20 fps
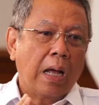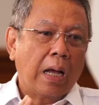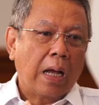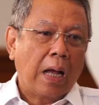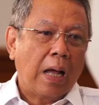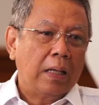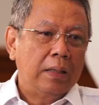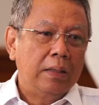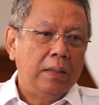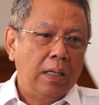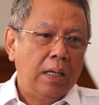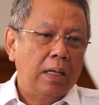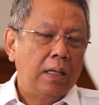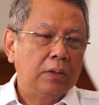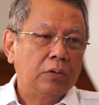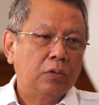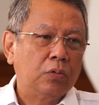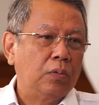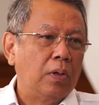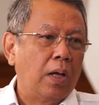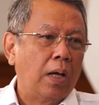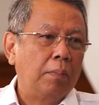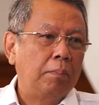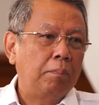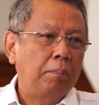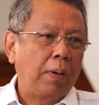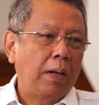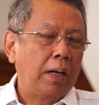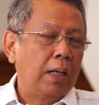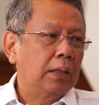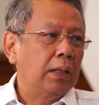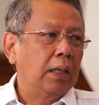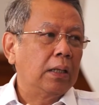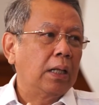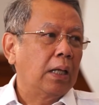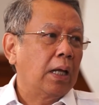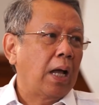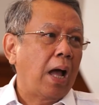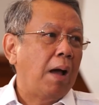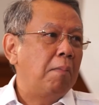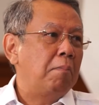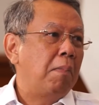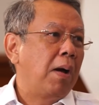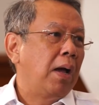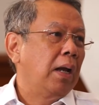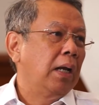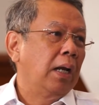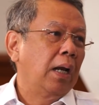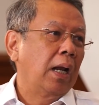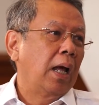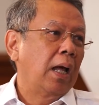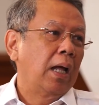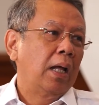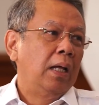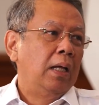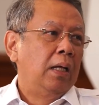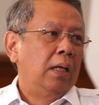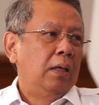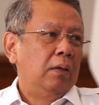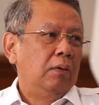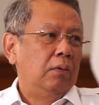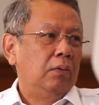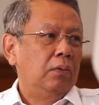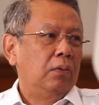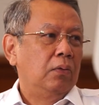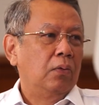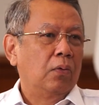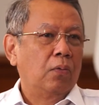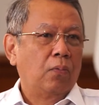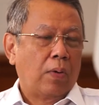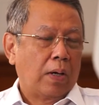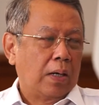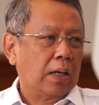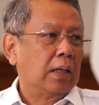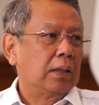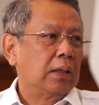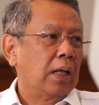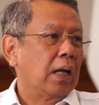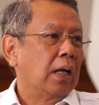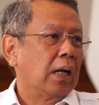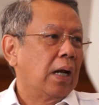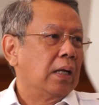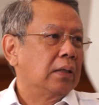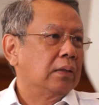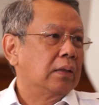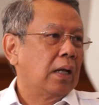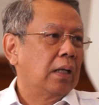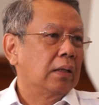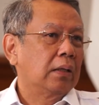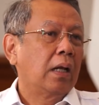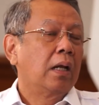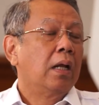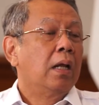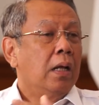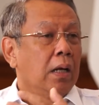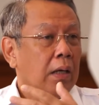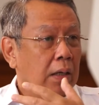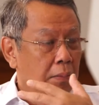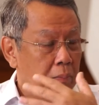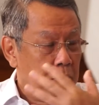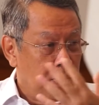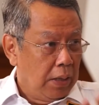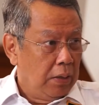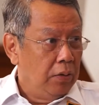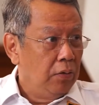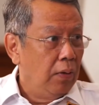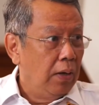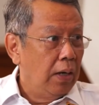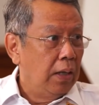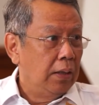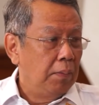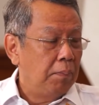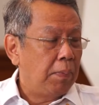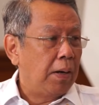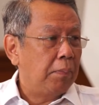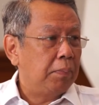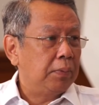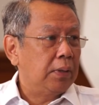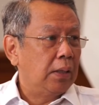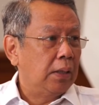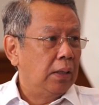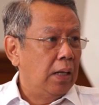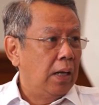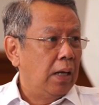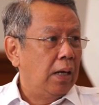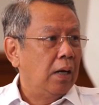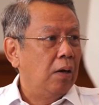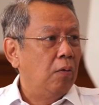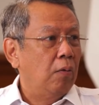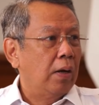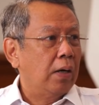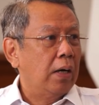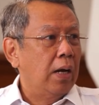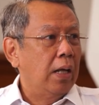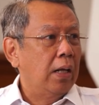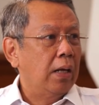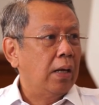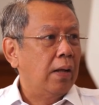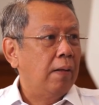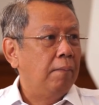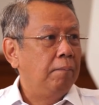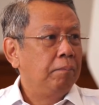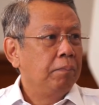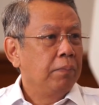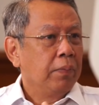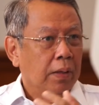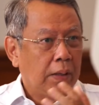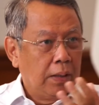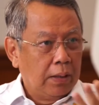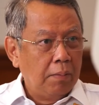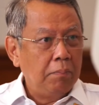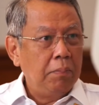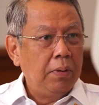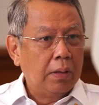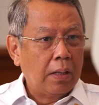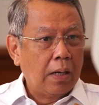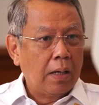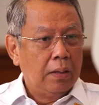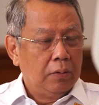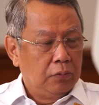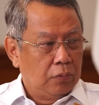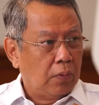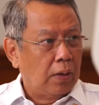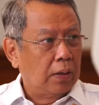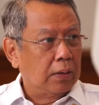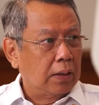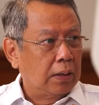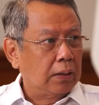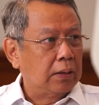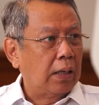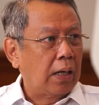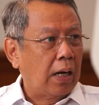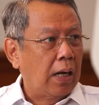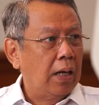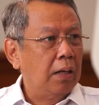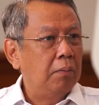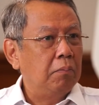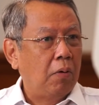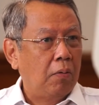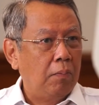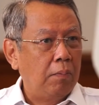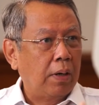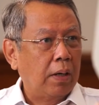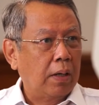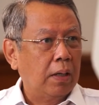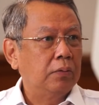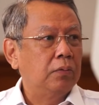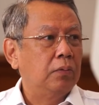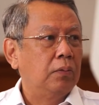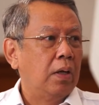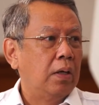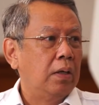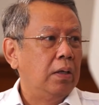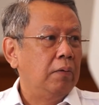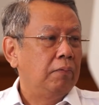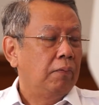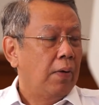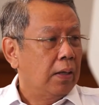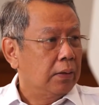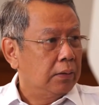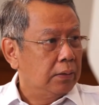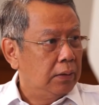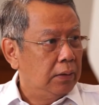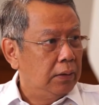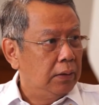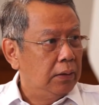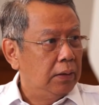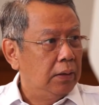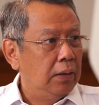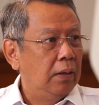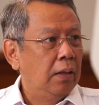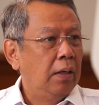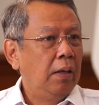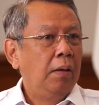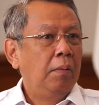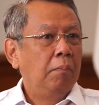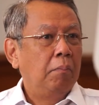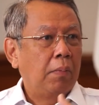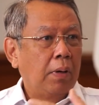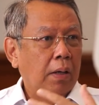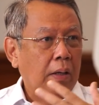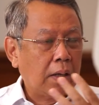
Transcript: angkanya sudah pada titik aman lah untuk warga Tangerang Selatan. Demikian juga nanti para peserta dari luar daerah. Hmm. Kita mintakan surat keterangan bahwa mereka sudah divaksin. Okay